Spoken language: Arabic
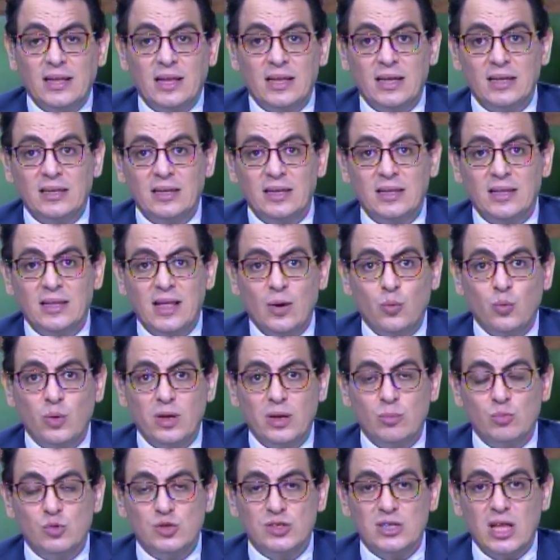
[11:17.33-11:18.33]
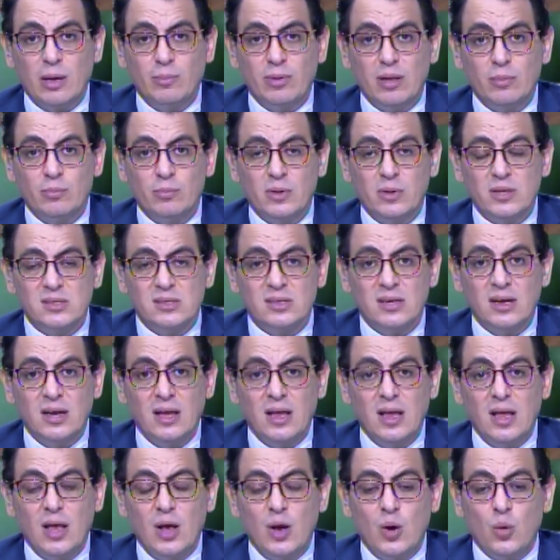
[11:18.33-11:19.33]
الجديدة ومستقبل مصر
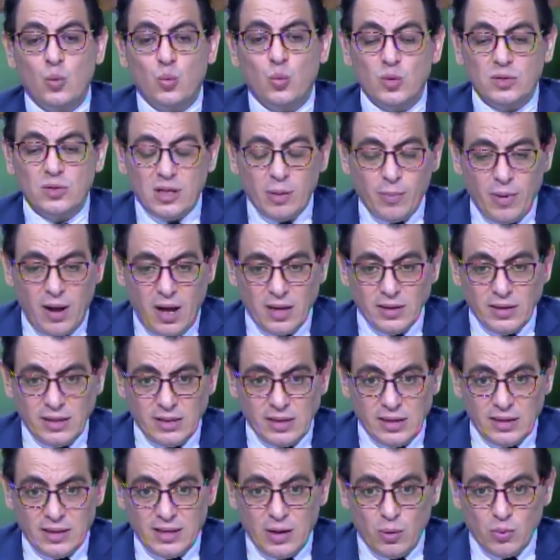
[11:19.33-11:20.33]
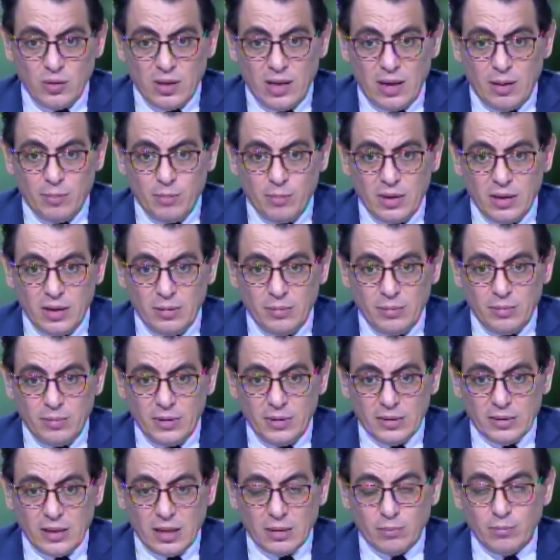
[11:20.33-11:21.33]
وطبعا ان الدوله
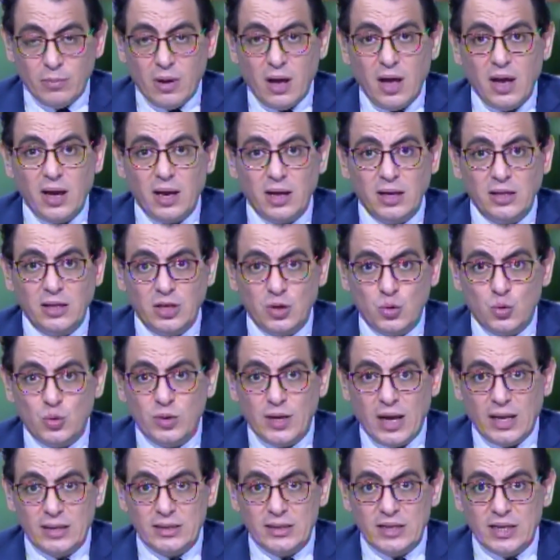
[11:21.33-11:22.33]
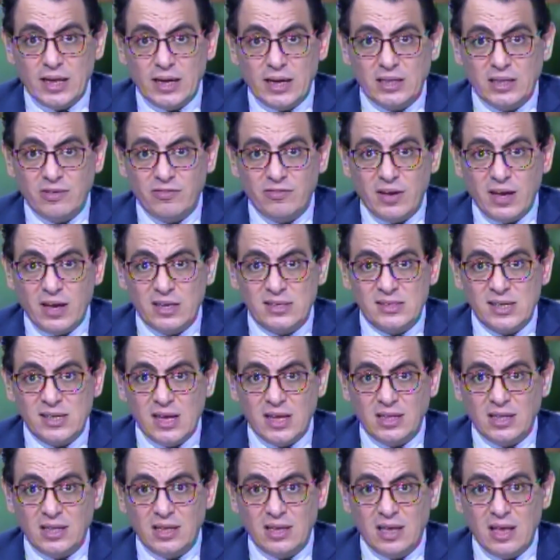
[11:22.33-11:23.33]
بتطمح ان يكون عندنا اكتفاء
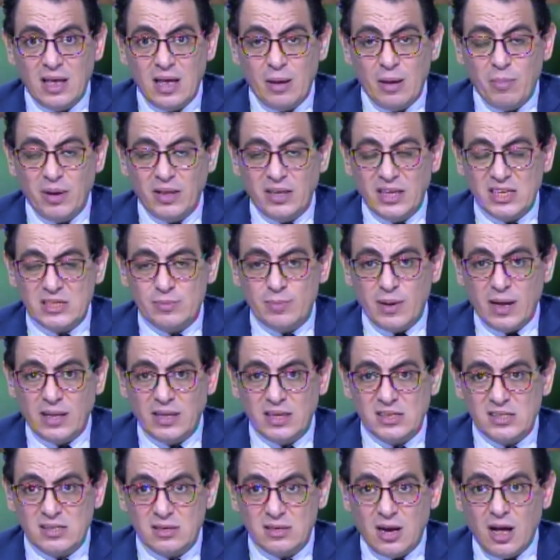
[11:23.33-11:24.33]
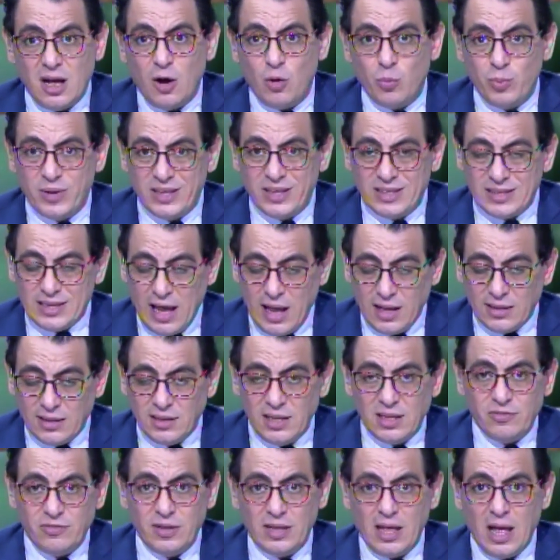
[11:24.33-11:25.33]
ذاتي بالنسبه للزراعه
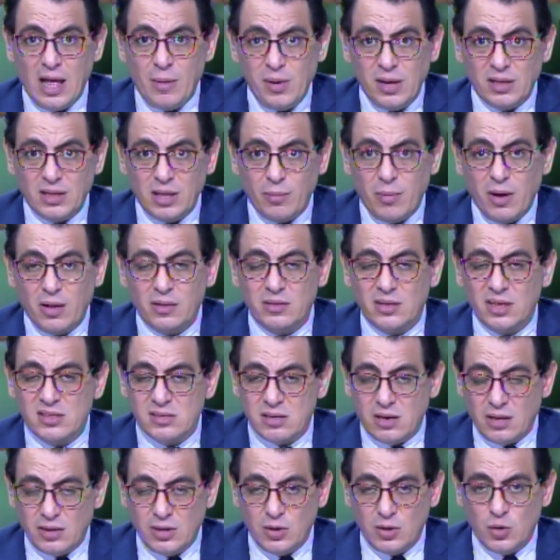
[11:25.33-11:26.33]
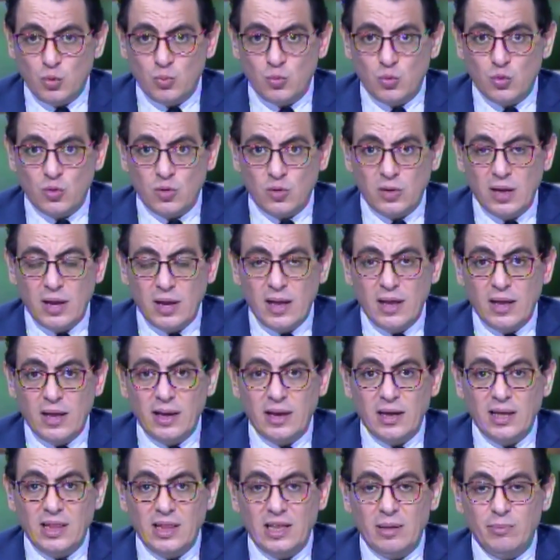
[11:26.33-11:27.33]
وبالتحديد في القمح طبعا نظرا للامور
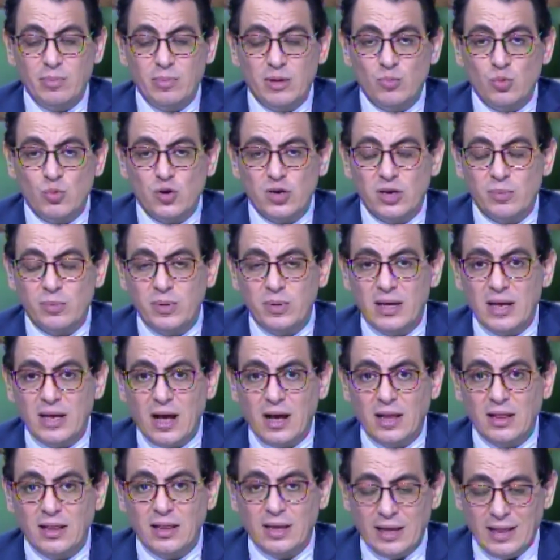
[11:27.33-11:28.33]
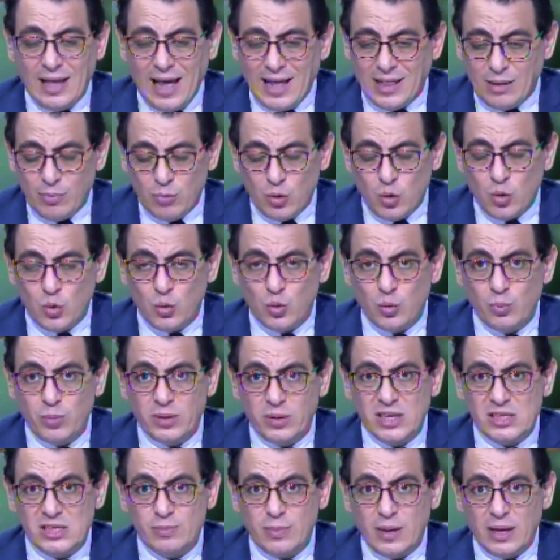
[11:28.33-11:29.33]
اللي بنمر بيها العالم كله
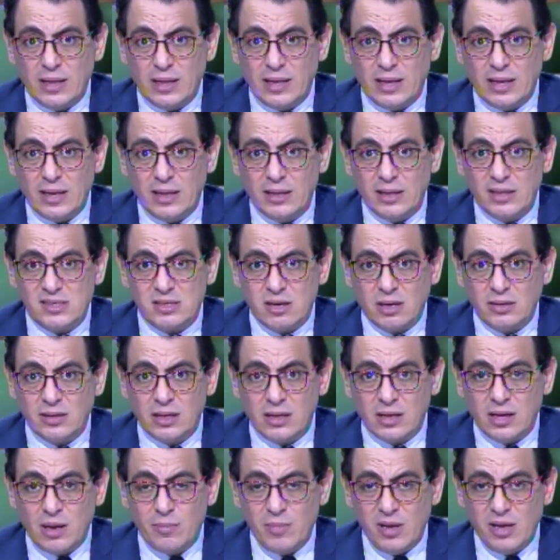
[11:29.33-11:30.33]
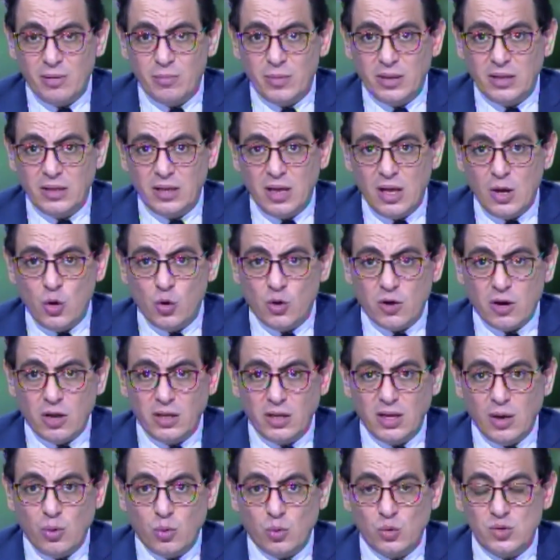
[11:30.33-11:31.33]
بالنسبه لاستيراد القمح من
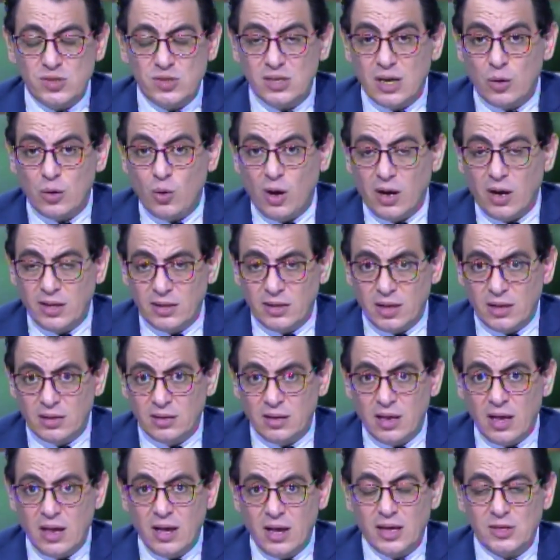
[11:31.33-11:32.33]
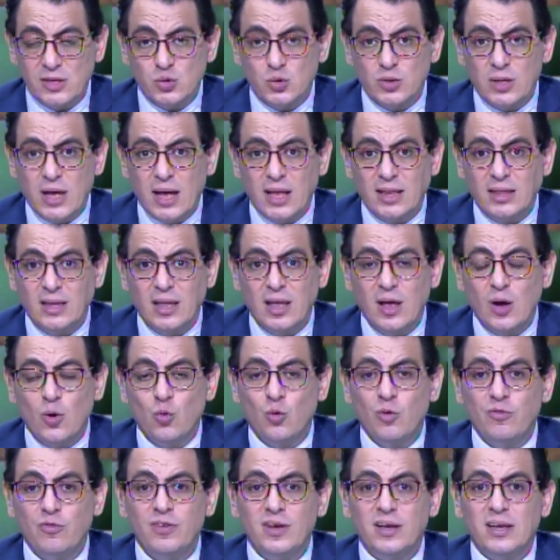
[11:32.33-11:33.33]
اوكرانيا وروسيا وايضا السودان
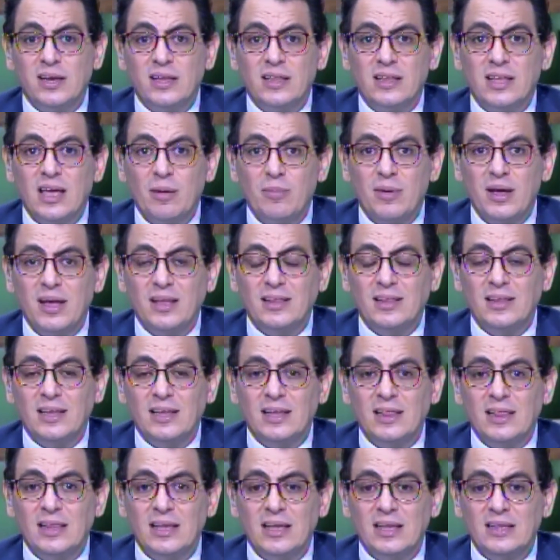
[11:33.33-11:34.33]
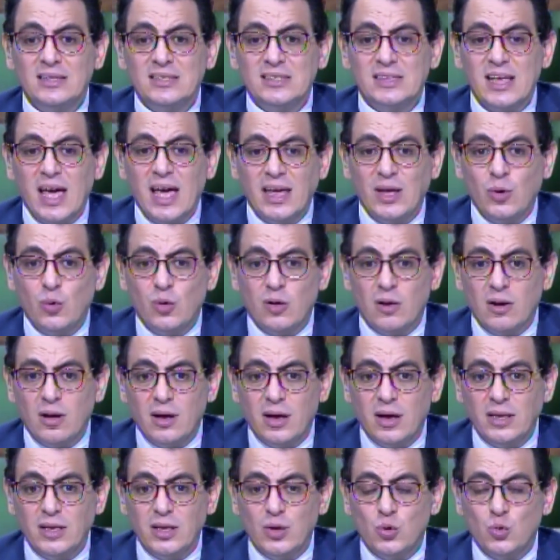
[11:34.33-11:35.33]
وفكره كمان السعي
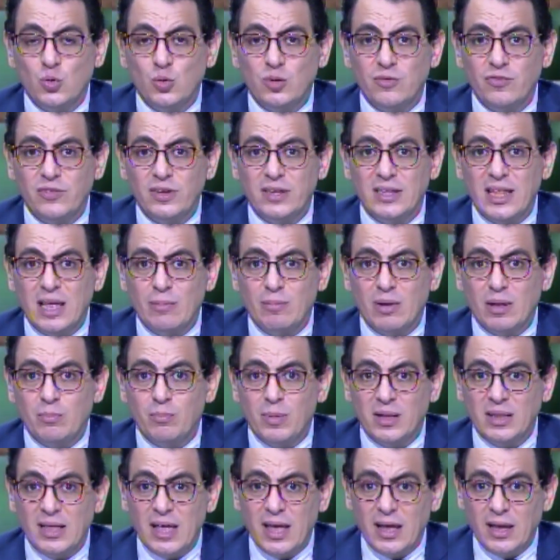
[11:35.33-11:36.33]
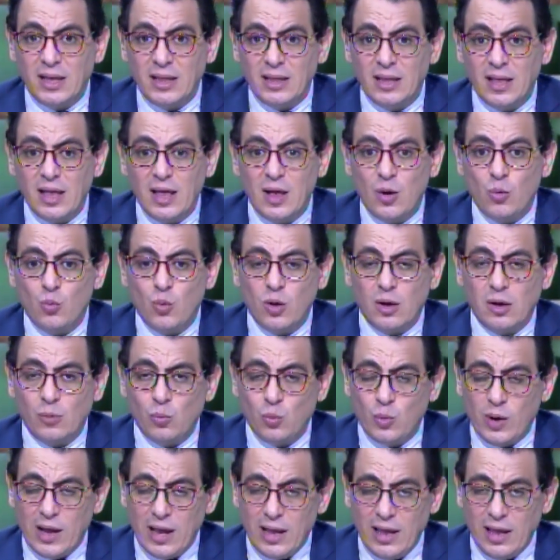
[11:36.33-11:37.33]
وراء ان يكون في دايما بدائل
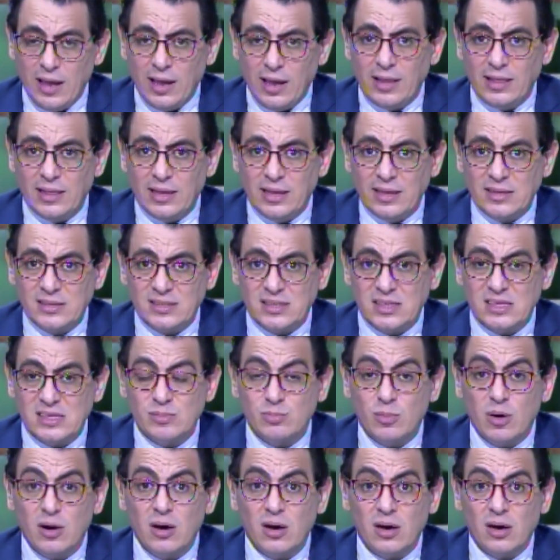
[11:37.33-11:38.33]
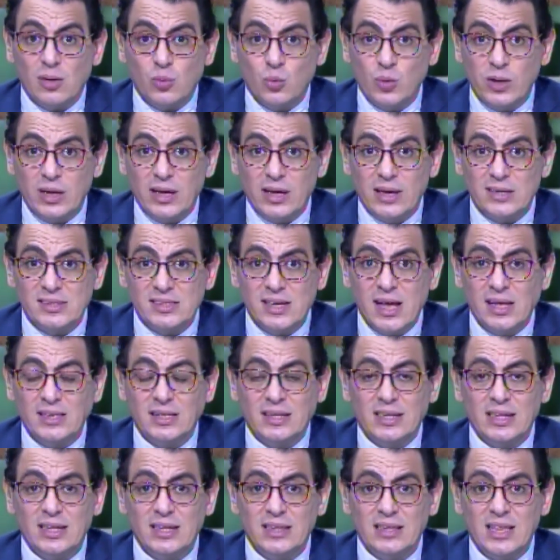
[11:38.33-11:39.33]
والاستثمار وزياده
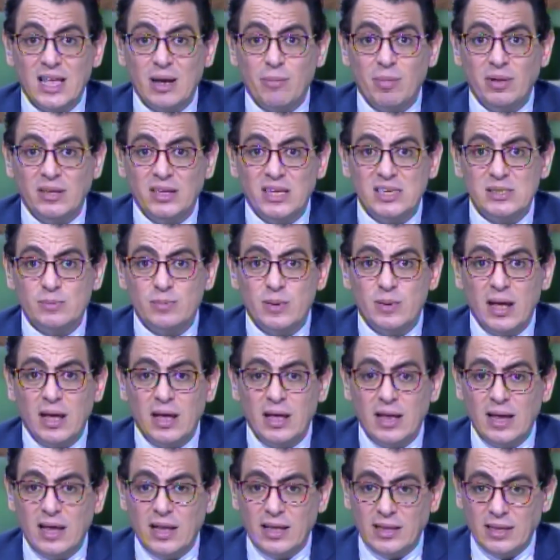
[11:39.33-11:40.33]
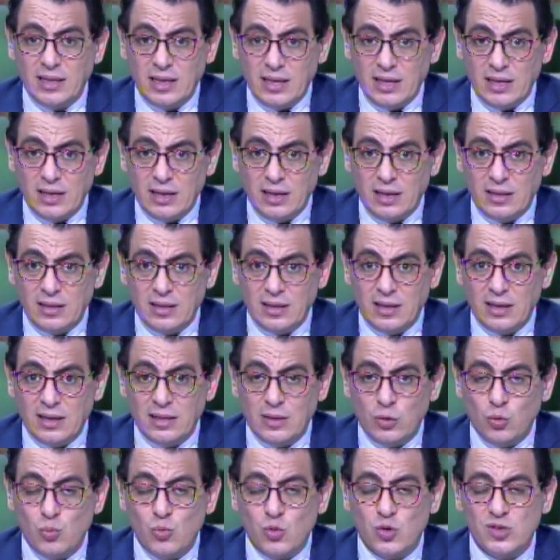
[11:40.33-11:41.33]
الانتاج بالنسبه
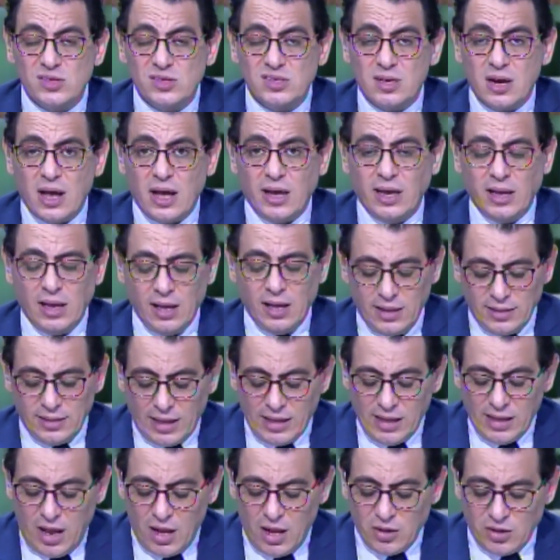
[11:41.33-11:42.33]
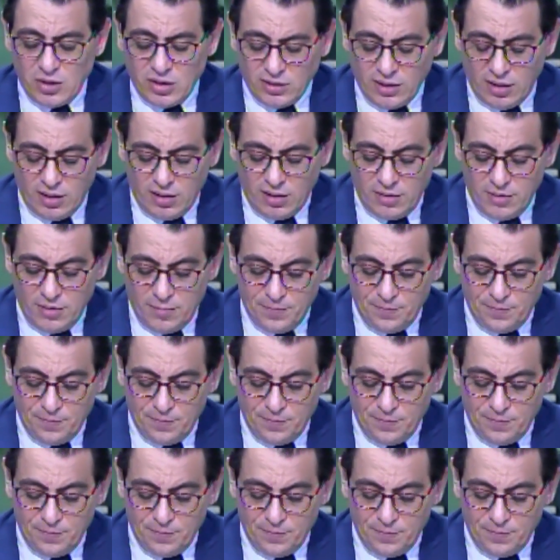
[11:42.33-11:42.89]
للامور الزراعيه تعليق حضرتك